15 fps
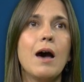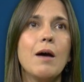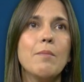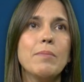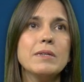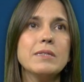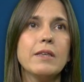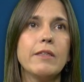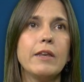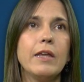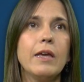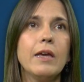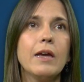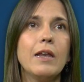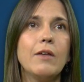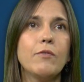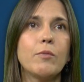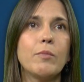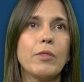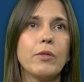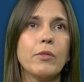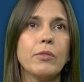Ambas se dirigen a la
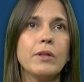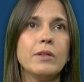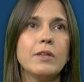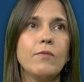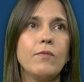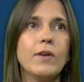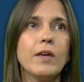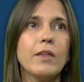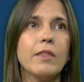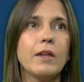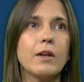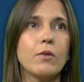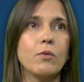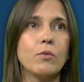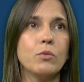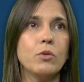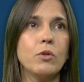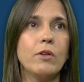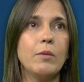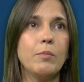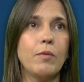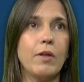formación científica del conjunto
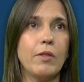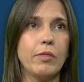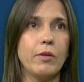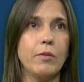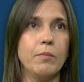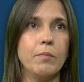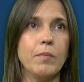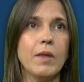de la población,